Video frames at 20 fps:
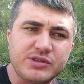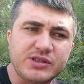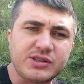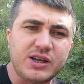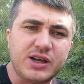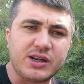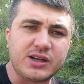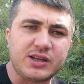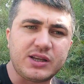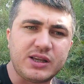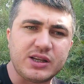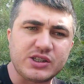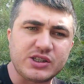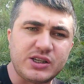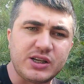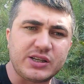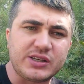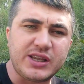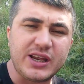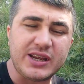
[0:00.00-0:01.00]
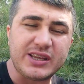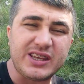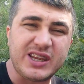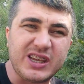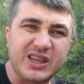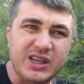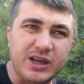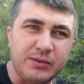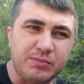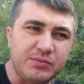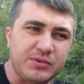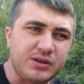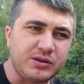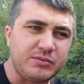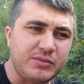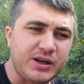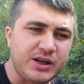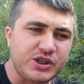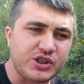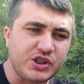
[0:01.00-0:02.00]
size arkadaşlar tek tek
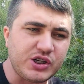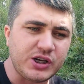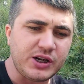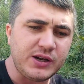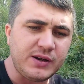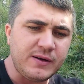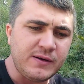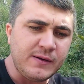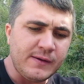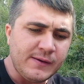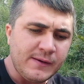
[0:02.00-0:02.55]
yaptığım her şeyi.